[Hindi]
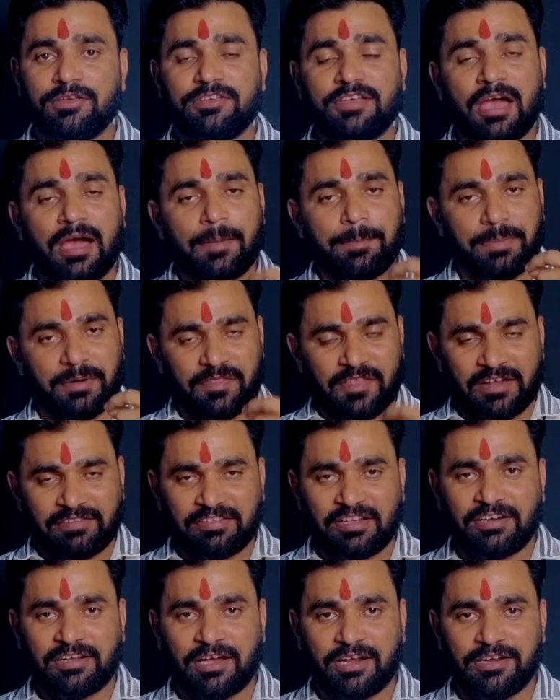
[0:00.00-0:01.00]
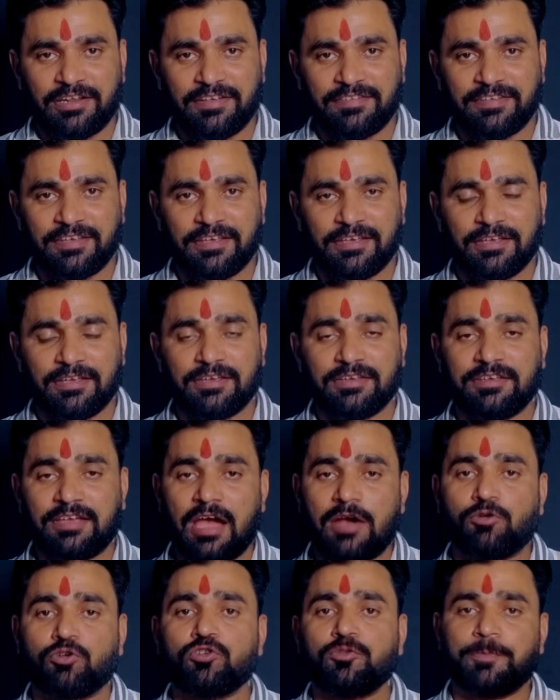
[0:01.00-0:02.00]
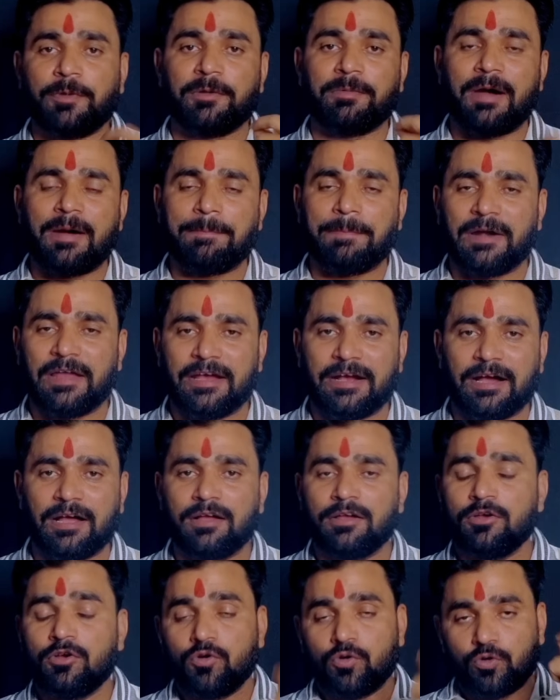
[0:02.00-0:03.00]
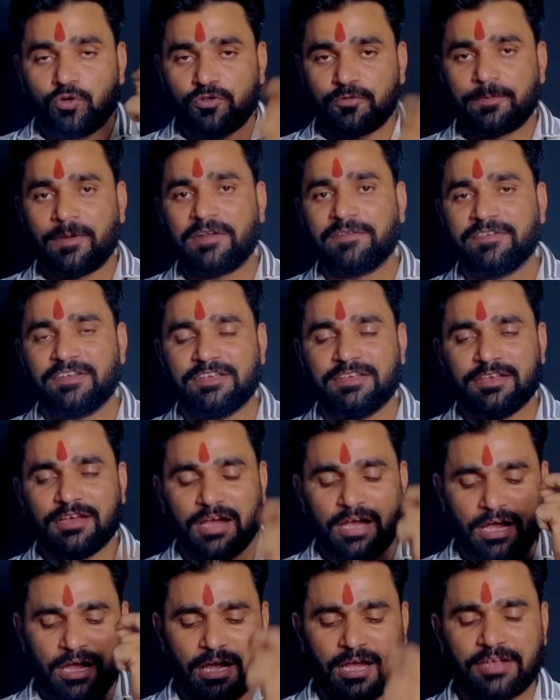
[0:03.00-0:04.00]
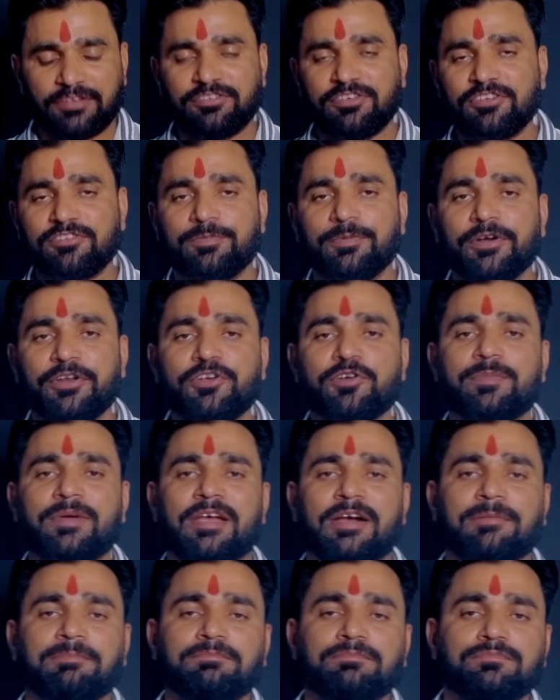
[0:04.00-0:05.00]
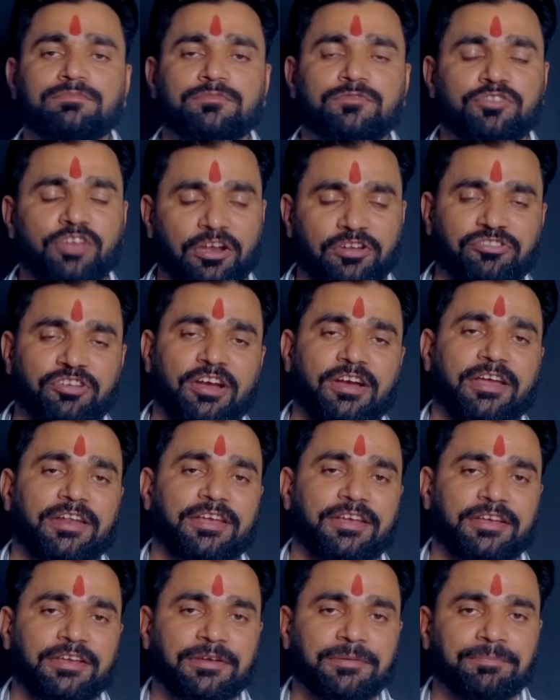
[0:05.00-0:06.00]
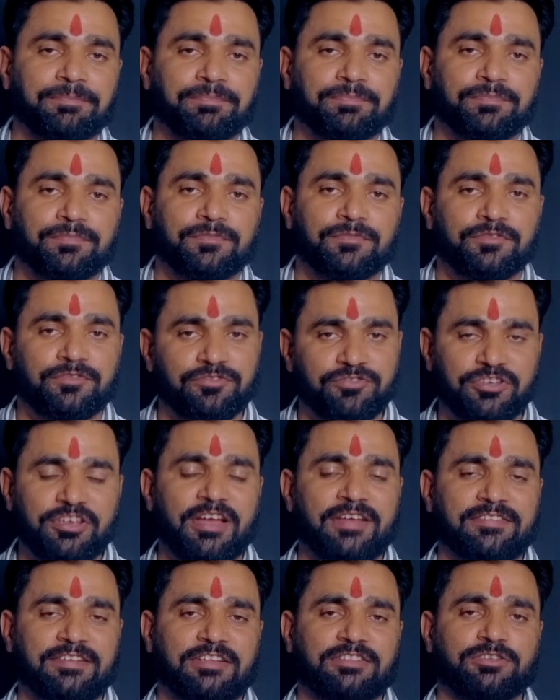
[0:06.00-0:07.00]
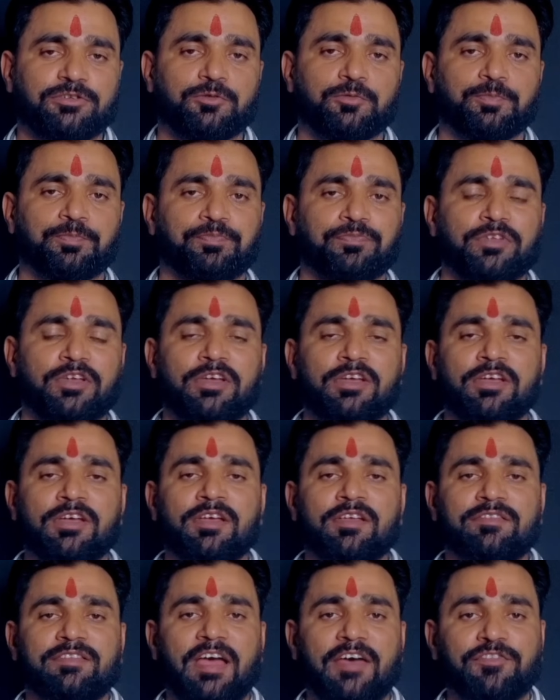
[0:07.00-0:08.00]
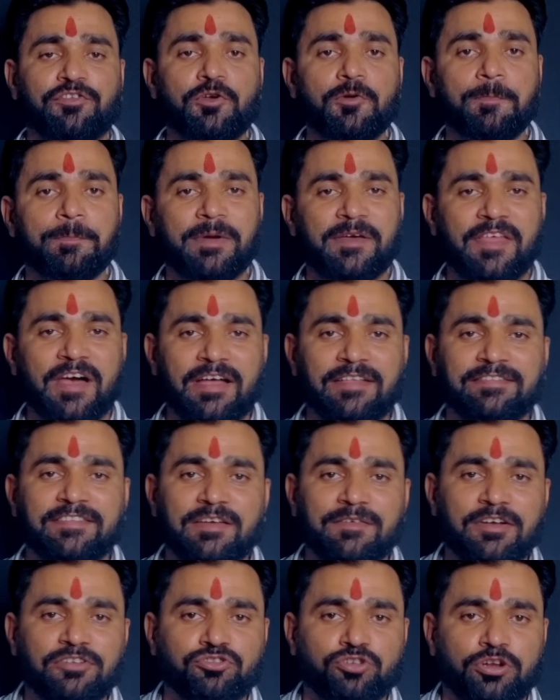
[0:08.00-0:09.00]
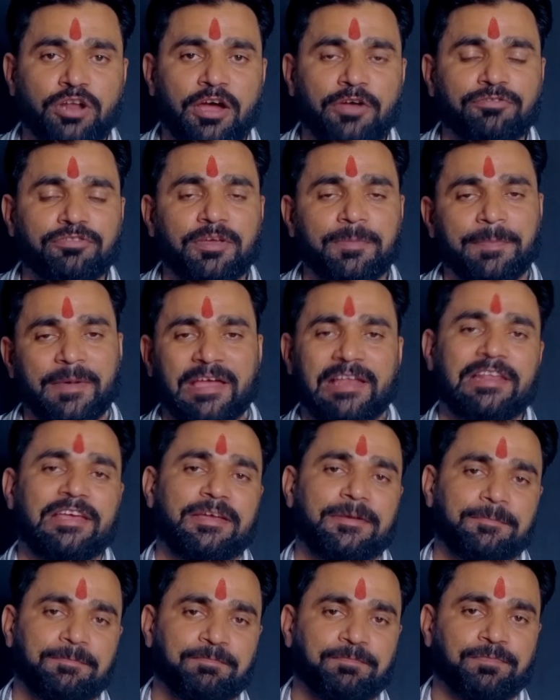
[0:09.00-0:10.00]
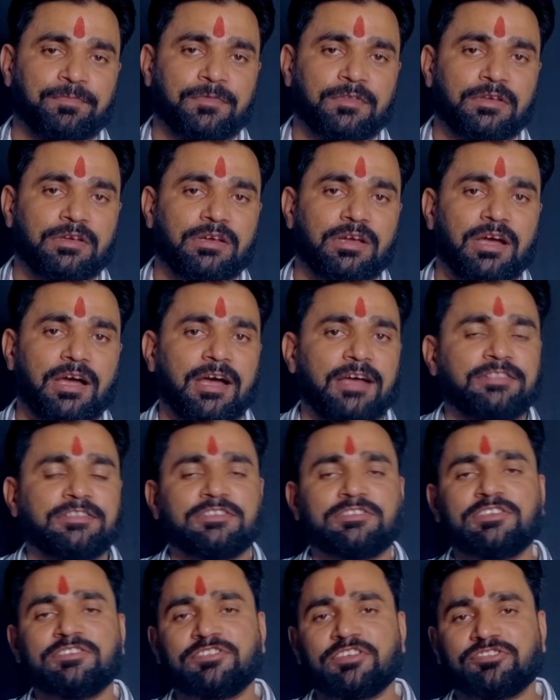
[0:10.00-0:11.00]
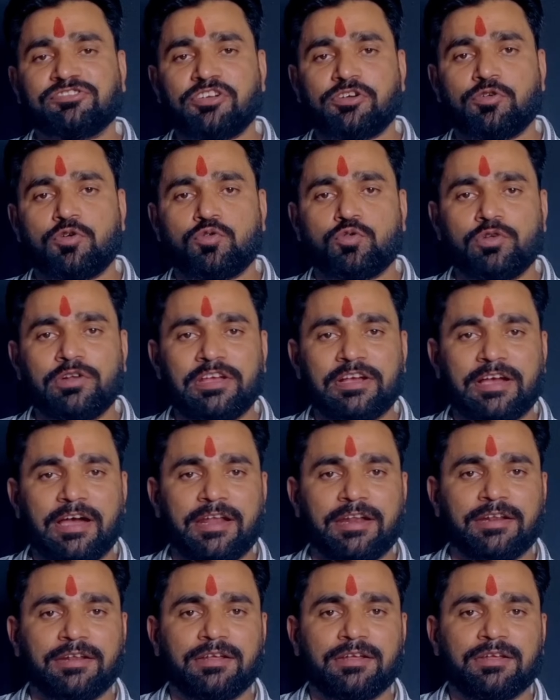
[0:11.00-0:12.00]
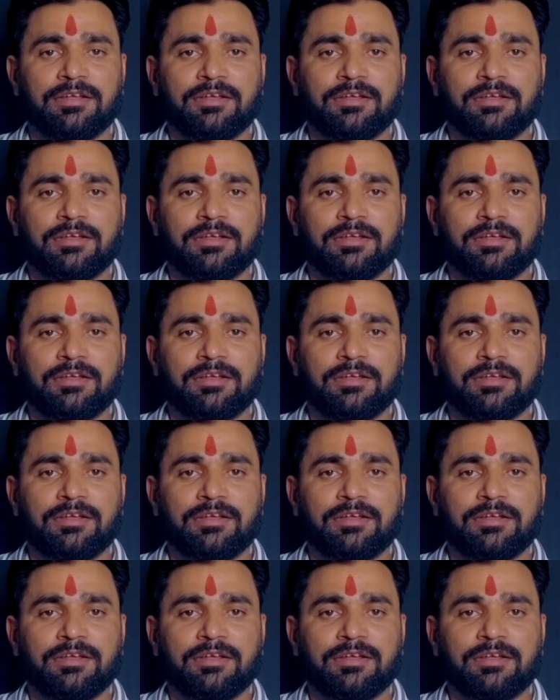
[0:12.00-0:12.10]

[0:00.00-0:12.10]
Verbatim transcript: या प्रदर्शन करने से क्या कुछ प्रभाव पड़ेगा उस पर भी आज की इस वीडियो में हम चर्चा करेंगे जी हाँ साथियों साथियों विधानसभा चुनाव से पहले अतिथि शिक्षकों को लेकर